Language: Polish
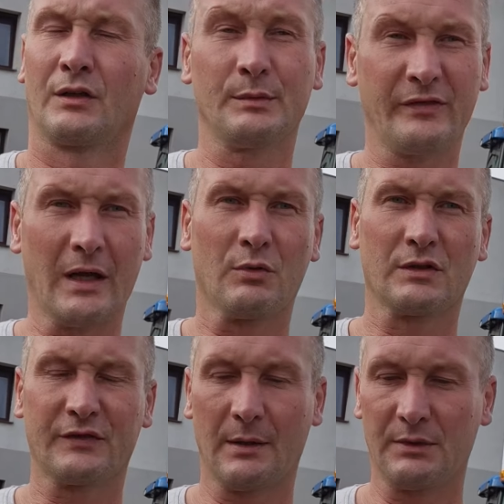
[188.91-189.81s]
Rozmawiałem już
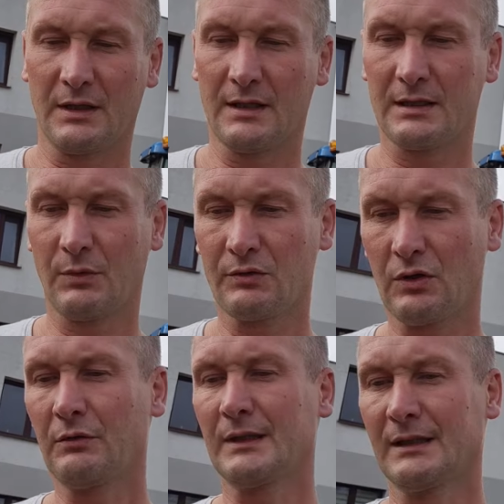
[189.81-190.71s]
wstępnie z moją
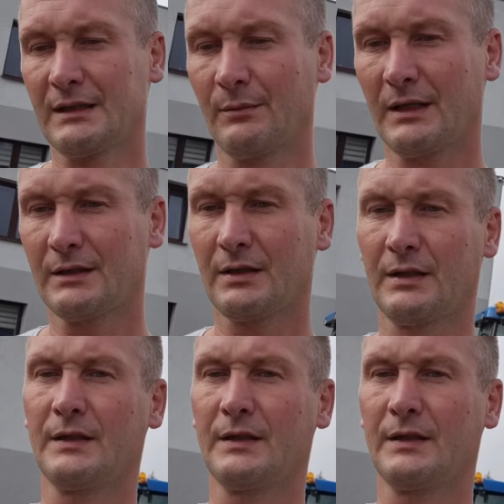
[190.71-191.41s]
żoną na ten temat.